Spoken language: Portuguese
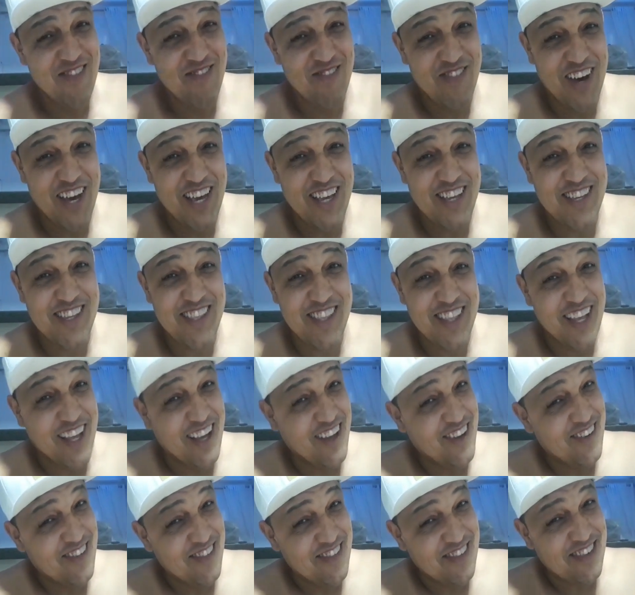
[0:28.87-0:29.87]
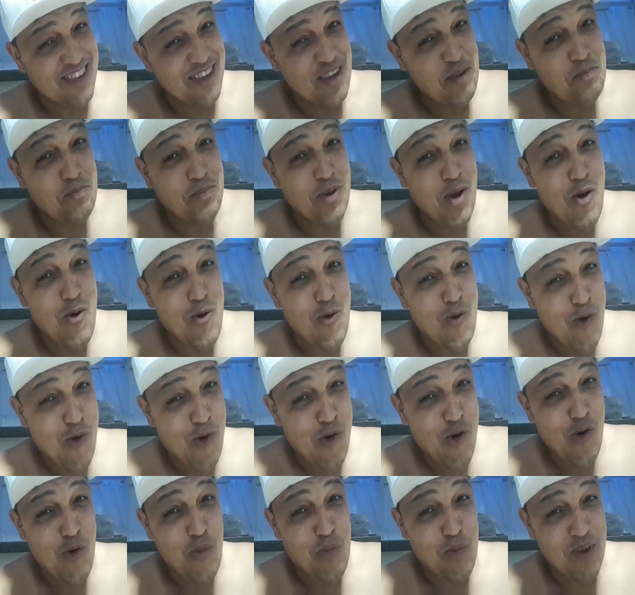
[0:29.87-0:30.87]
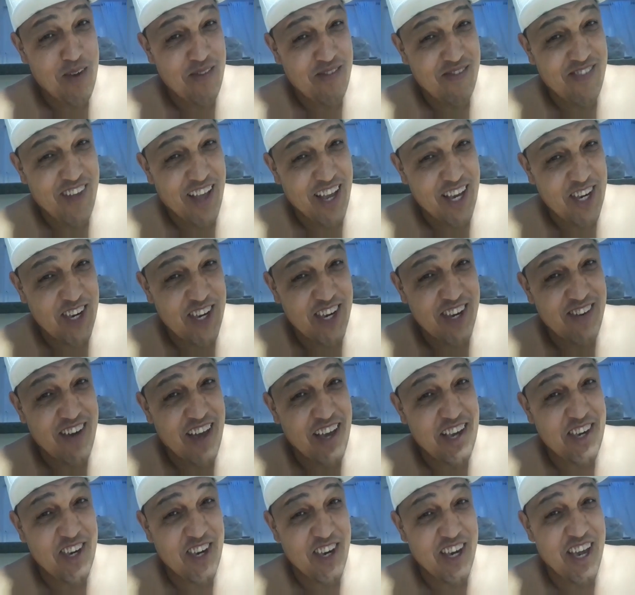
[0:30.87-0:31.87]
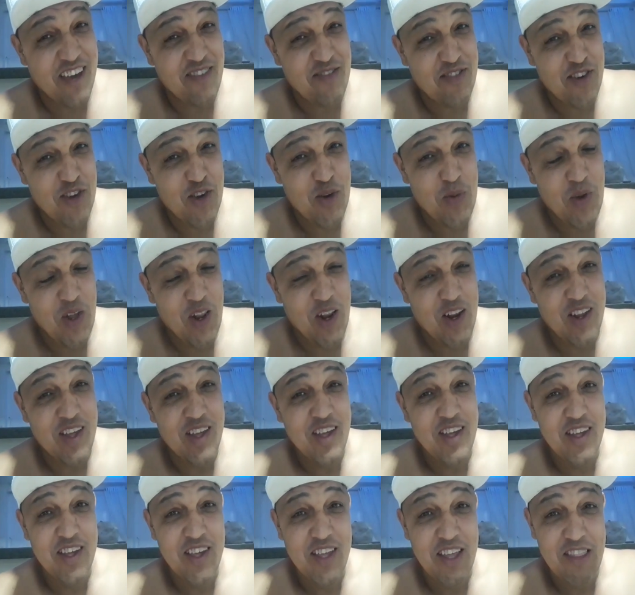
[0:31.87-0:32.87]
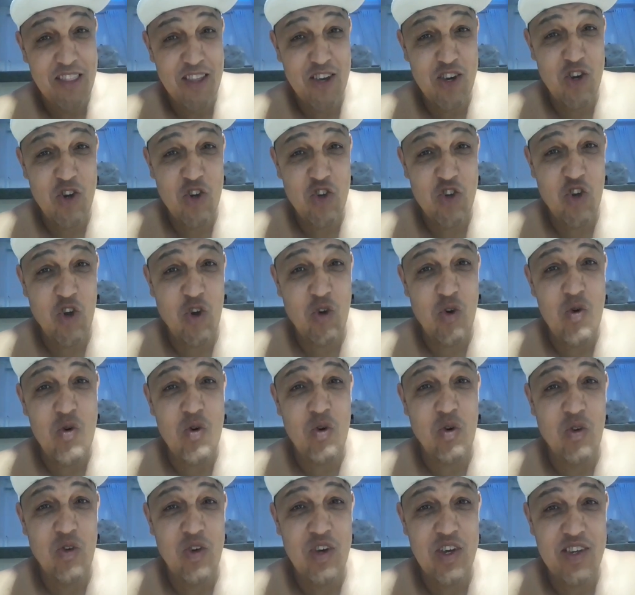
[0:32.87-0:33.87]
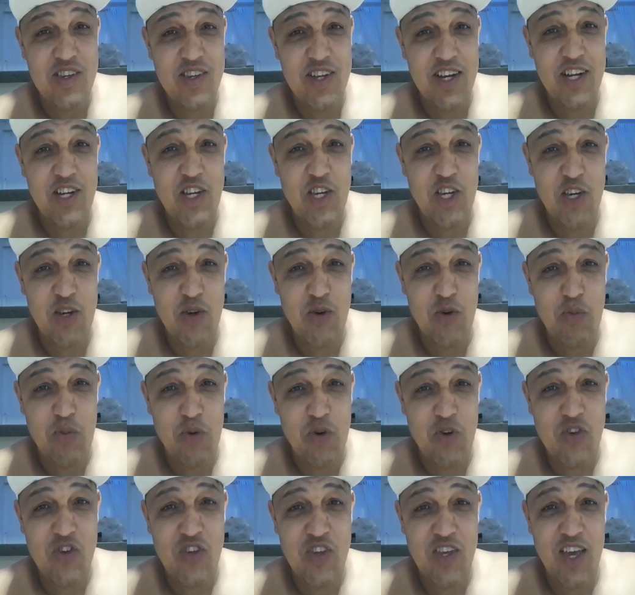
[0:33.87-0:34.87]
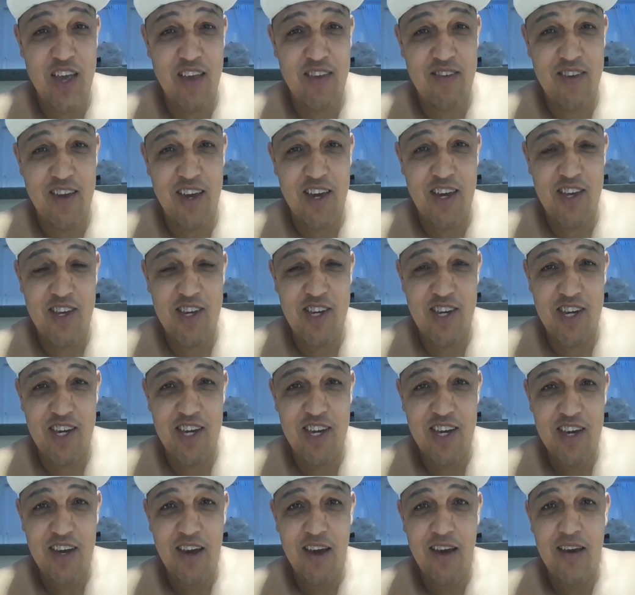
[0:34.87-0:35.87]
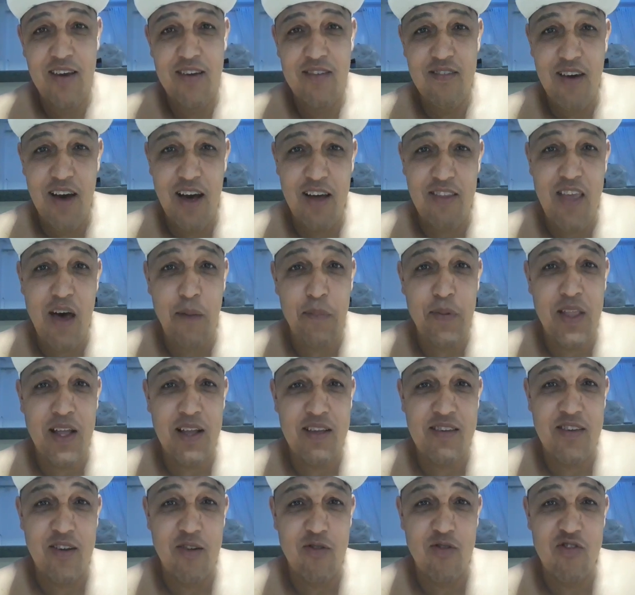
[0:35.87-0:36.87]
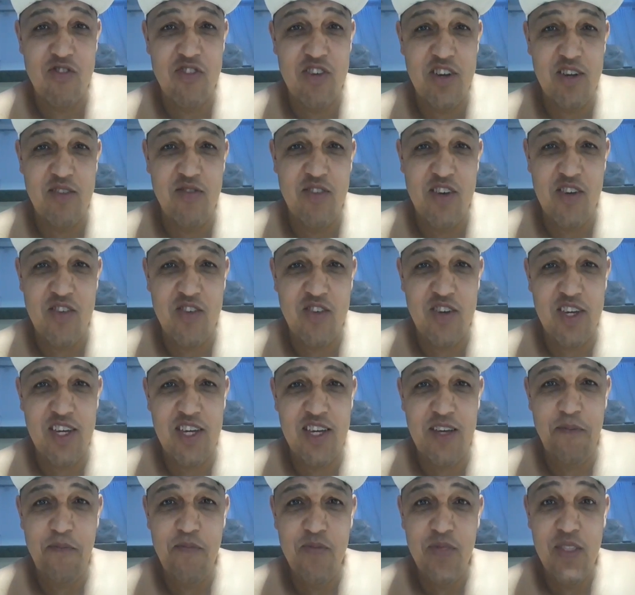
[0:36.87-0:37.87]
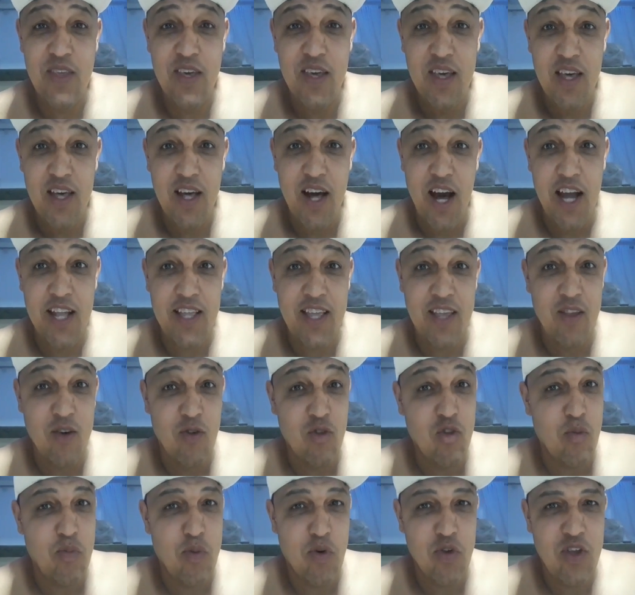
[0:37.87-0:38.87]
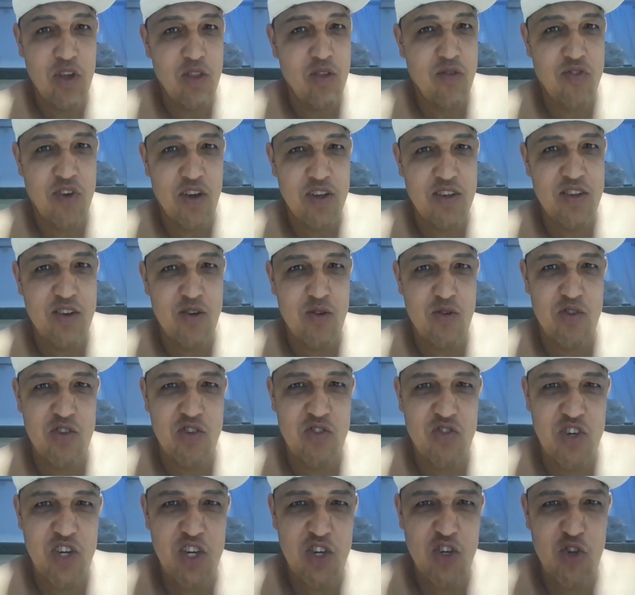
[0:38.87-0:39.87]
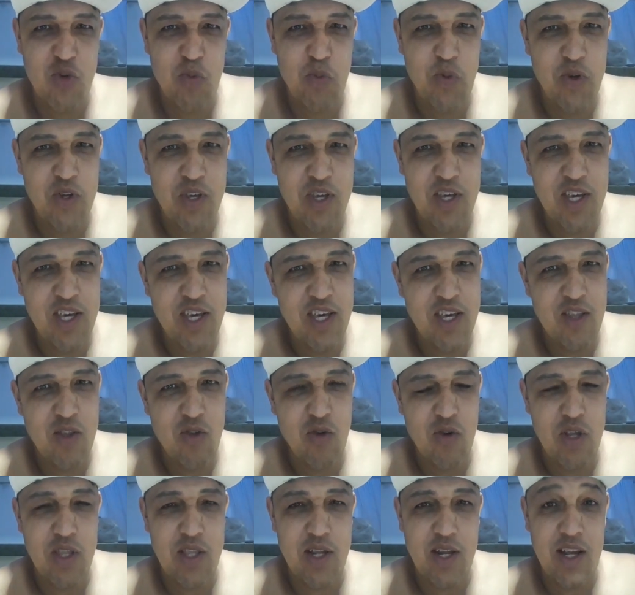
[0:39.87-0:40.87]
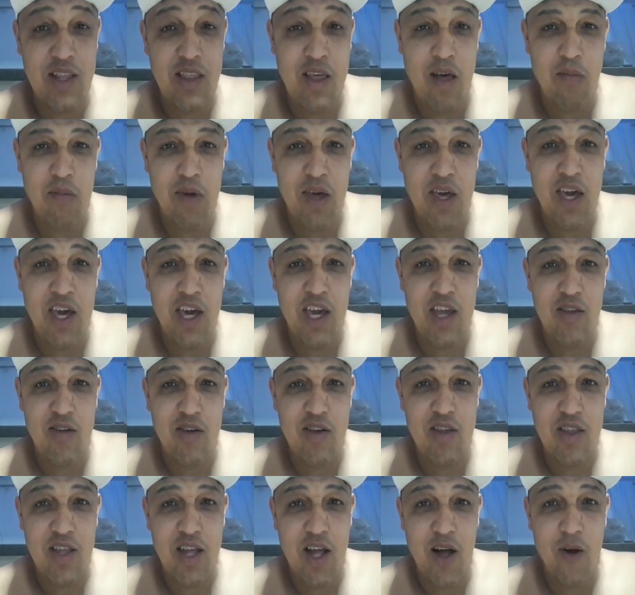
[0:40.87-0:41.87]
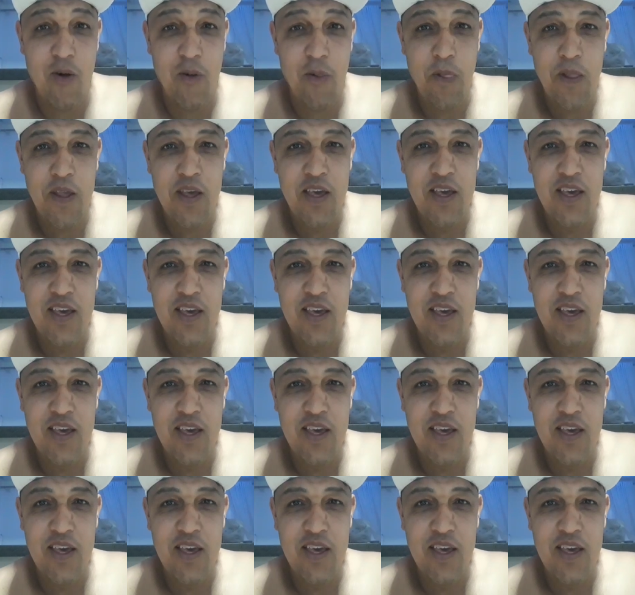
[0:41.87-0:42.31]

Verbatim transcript: Mas não se preocupe, tá? Chegar e chegar vídeo melhor. Deixa eu só concluir certinho o processo aí de adaptação no serviço aí. Ainda não tô podendo fazer uns vídeos porque tô em treinamento e tal.